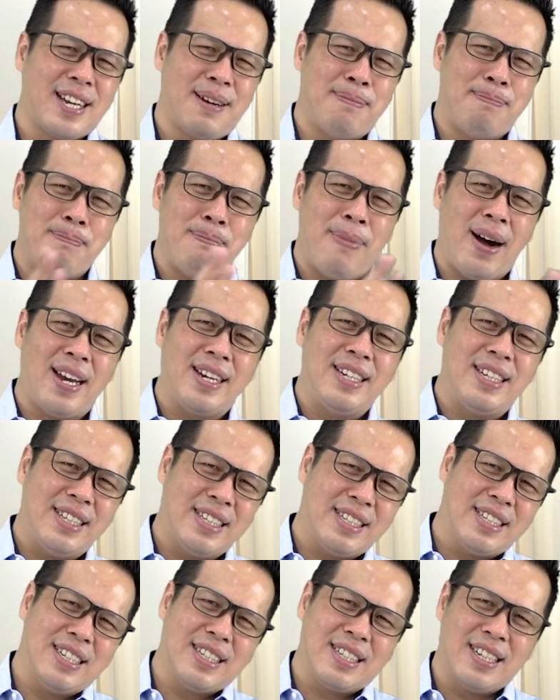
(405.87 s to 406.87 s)

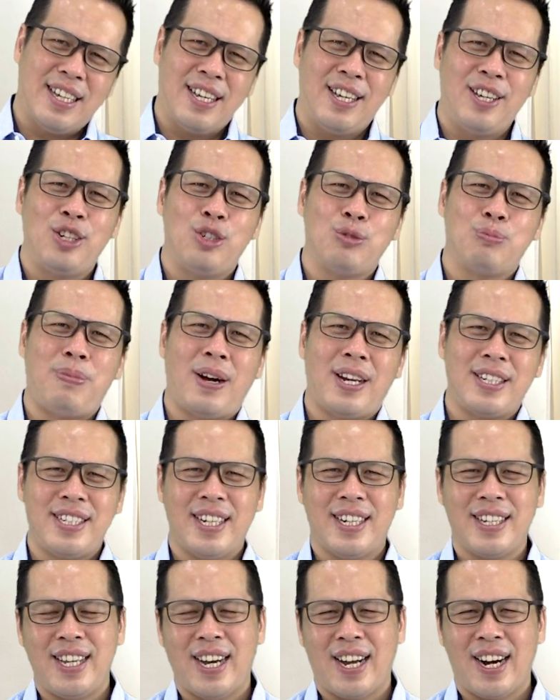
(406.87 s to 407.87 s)
kembali ke
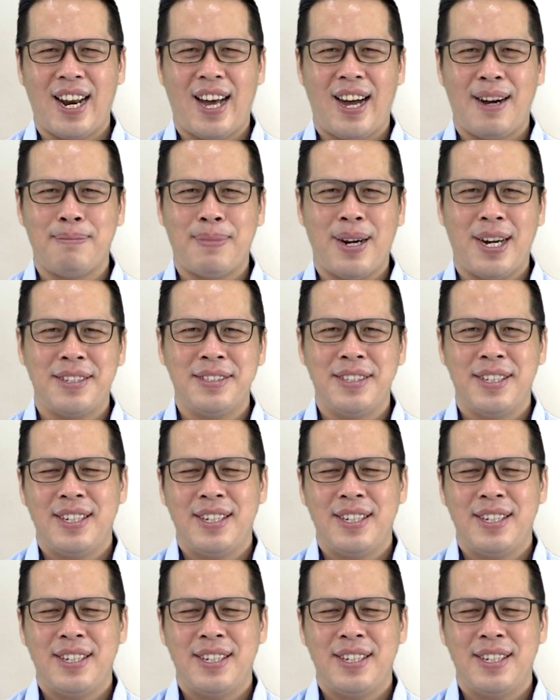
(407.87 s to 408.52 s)
kehidupannya yang lama